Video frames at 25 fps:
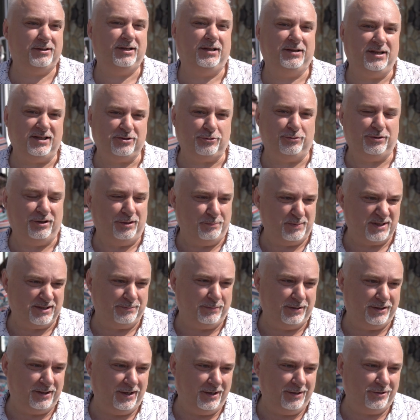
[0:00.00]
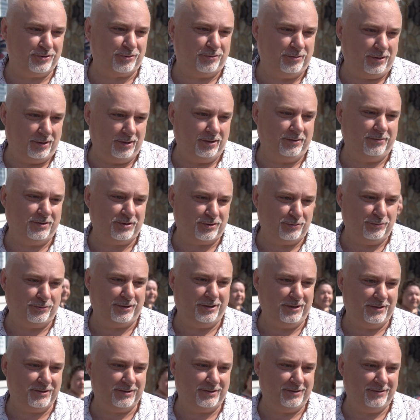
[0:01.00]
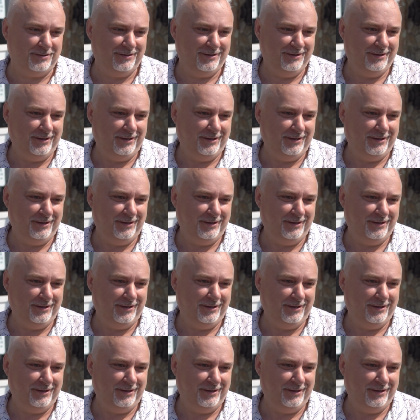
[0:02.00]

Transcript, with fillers: на нас хоть-то посмотрели, что Дальний Восток есть.